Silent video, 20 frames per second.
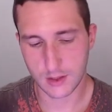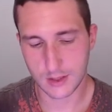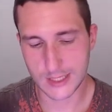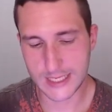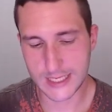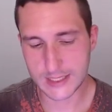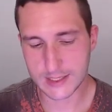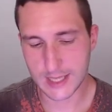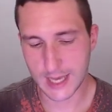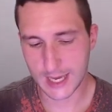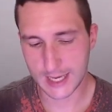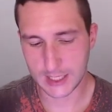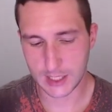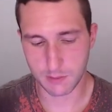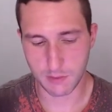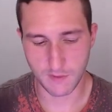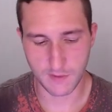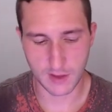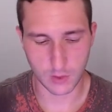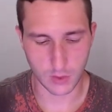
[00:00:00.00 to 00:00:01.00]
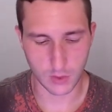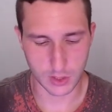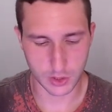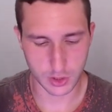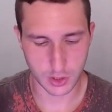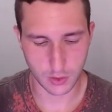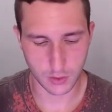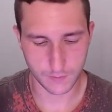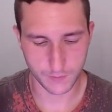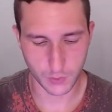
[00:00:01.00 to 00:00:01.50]
diese eine Bewegung
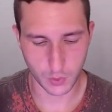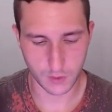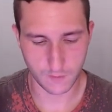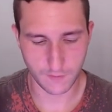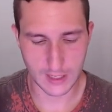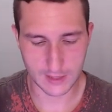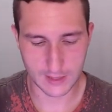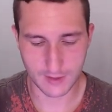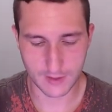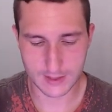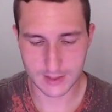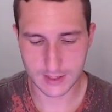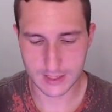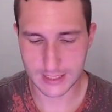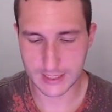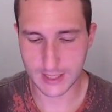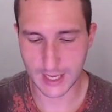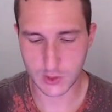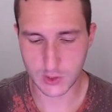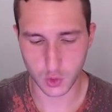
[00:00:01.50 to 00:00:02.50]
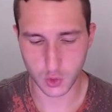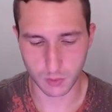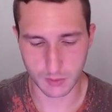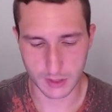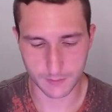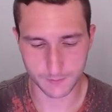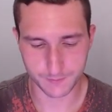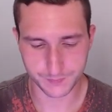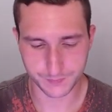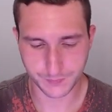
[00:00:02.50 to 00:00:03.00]
anschauen und wir etwas
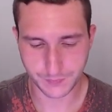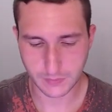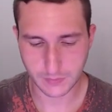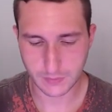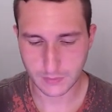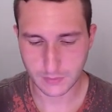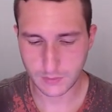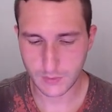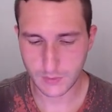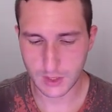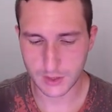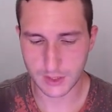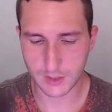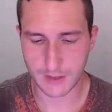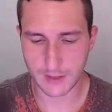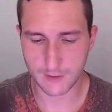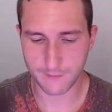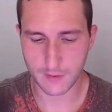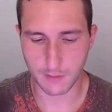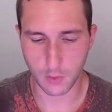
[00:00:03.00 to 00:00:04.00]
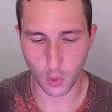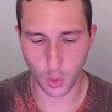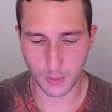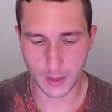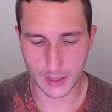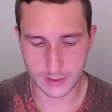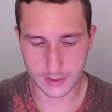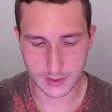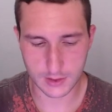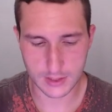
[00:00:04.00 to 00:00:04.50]
hineinzoomen, dann werden wir
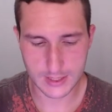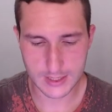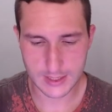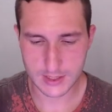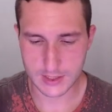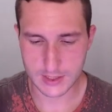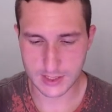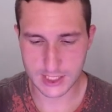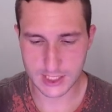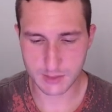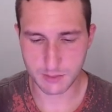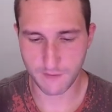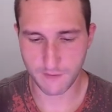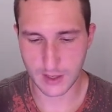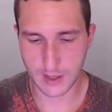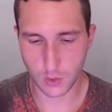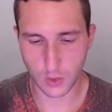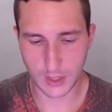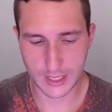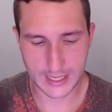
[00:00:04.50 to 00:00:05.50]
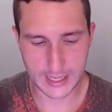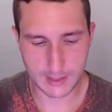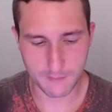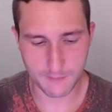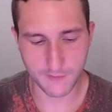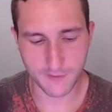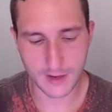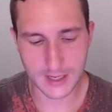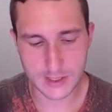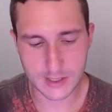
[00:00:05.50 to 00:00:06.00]
beobachten, dass diese Bewegung
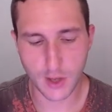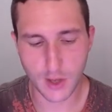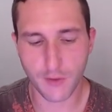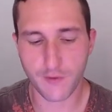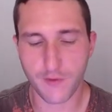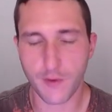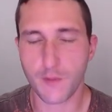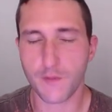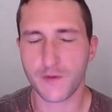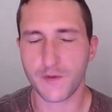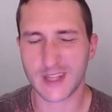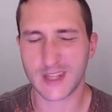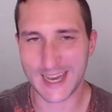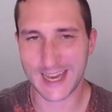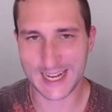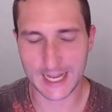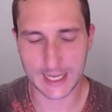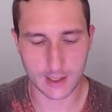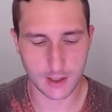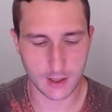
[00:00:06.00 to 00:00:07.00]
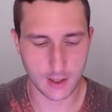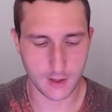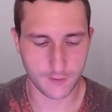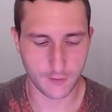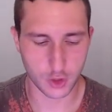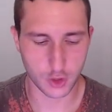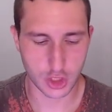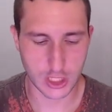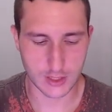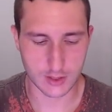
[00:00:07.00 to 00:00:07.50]
ebenfalls fünfteilig
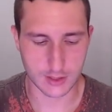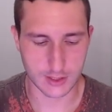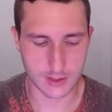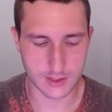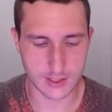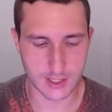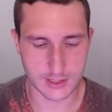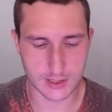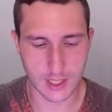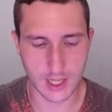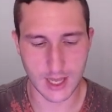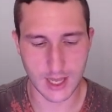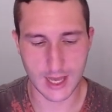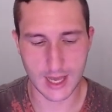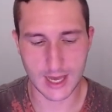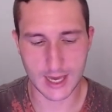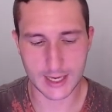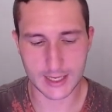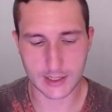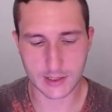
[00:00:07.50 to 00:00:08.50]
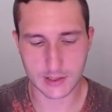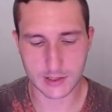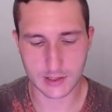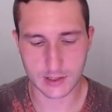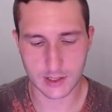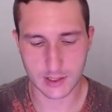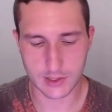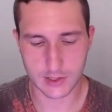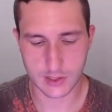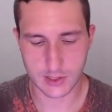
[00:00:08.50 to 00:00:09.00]
vonstatten geht. Das heißt
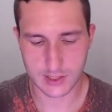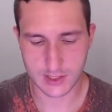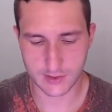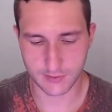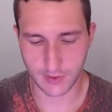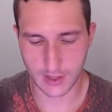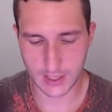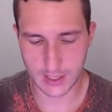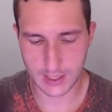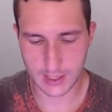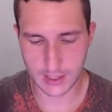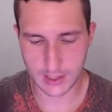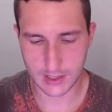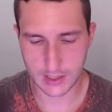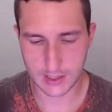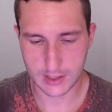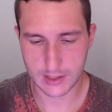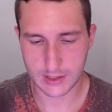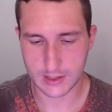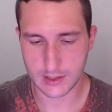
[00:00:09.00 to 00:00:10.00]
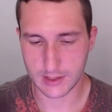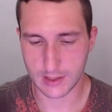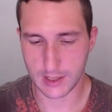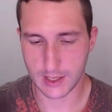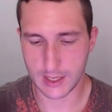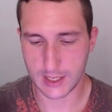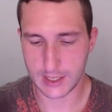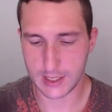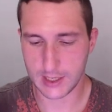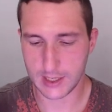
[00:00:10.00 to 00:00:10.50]
1, 2,
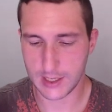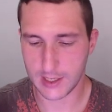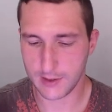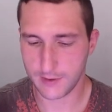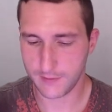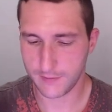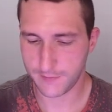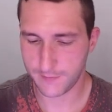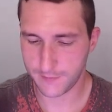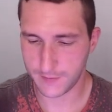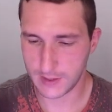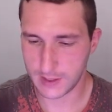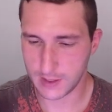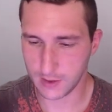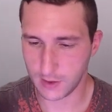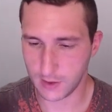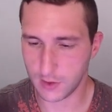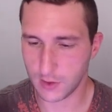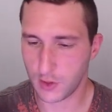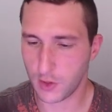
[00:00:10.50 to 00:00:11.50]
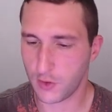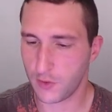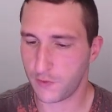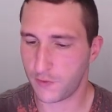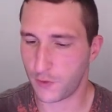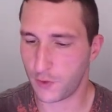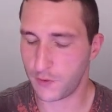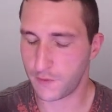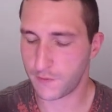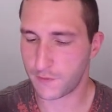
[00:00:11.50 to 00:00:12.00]
3, 4,
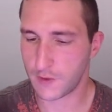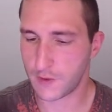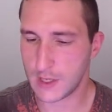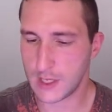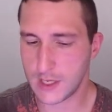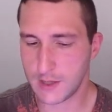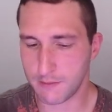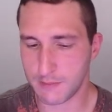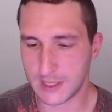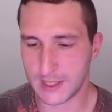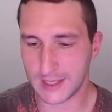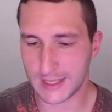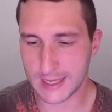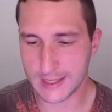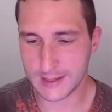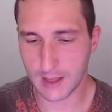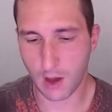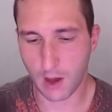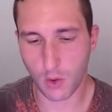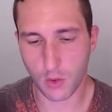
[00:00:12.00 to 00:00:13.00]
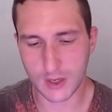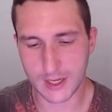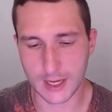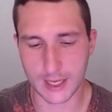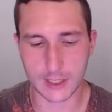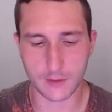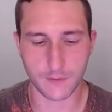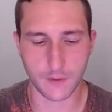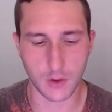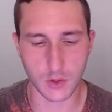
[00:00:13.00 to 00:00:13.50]
5 mit den genau
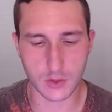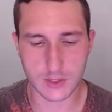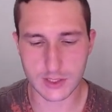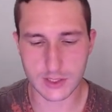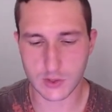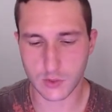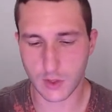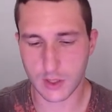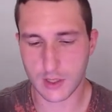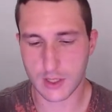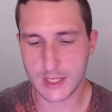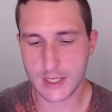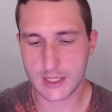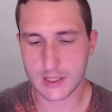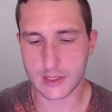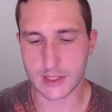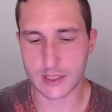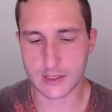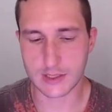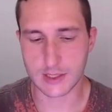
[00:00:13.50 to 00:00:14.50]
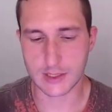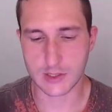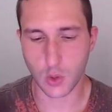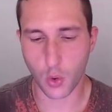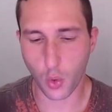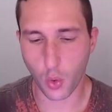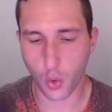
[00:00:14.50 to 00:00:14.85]
gleichen Voraussetzungen, dass das